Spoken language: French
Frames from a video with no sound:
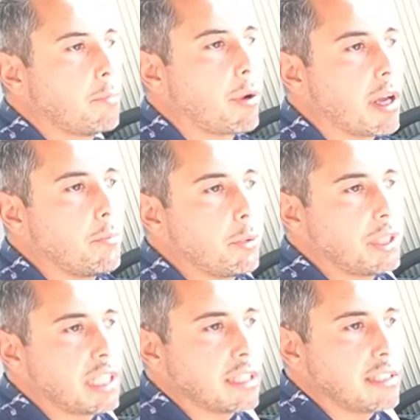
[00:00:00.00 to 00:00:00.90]
les points un peu
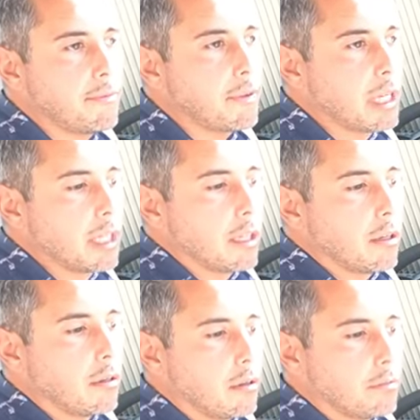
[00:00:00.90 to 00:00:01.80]
négatifs,
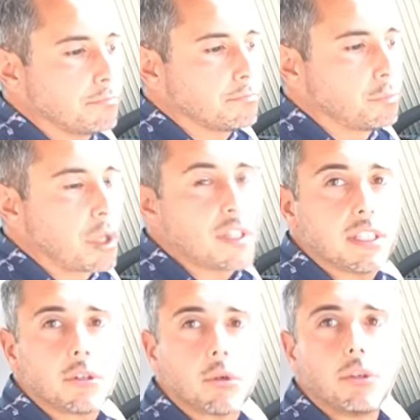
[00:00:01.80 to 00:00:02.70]
euh, pour essayer
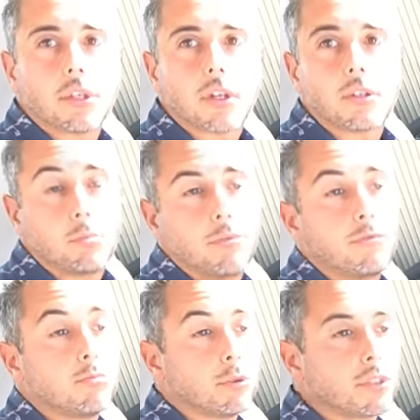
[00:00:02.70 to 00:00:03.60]
d'être neutre et puis
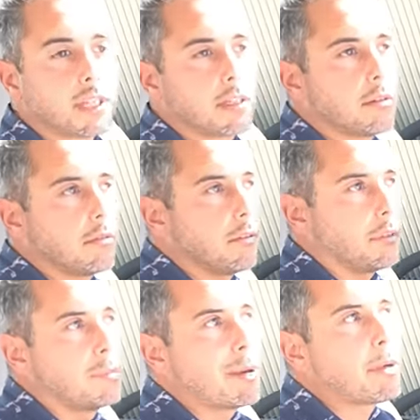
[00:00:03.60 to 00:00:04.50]
vous montrer, euh,
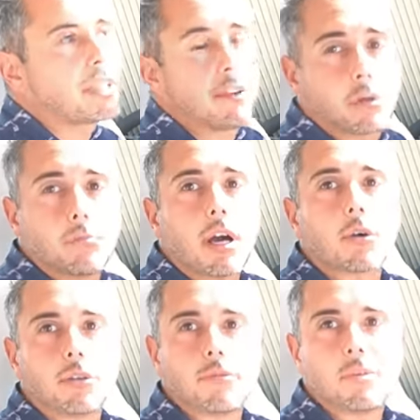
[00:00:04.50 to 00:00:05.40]
on n'est pas marié avec une
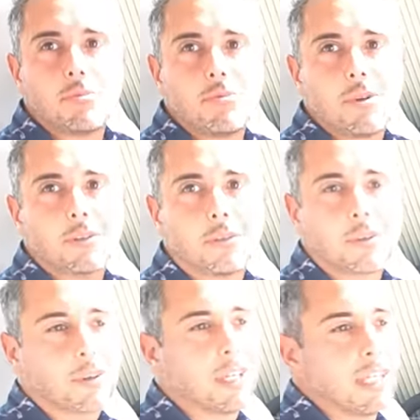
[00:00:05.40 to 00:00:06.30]
marque, on en fait plusieurs,
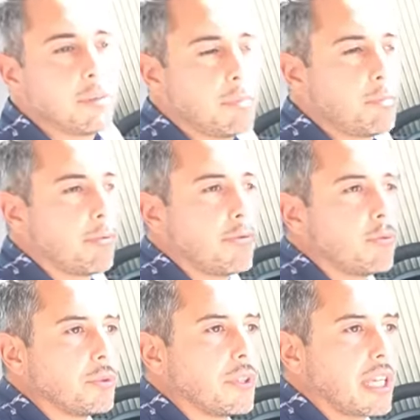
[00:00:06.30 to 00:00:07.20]
donc, euh, mais pour vous
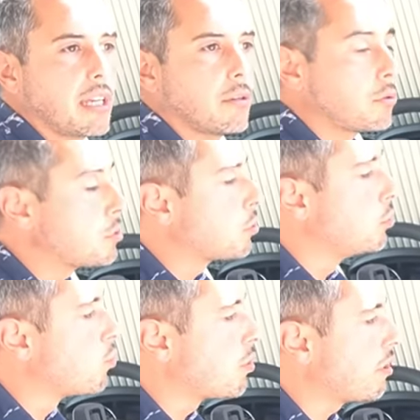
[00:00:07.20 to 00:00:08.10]
montrer ce que
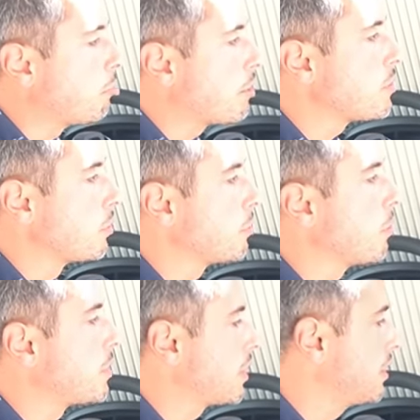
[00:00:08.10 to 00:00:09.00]
nous on en pense, notre
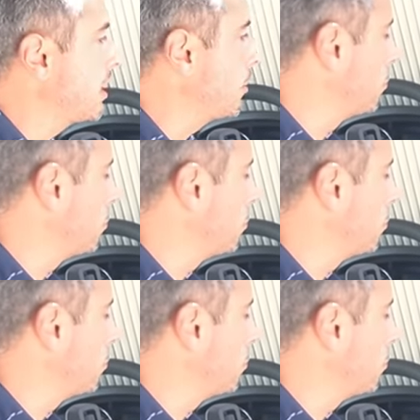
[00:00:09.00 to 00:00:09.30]
ressenti à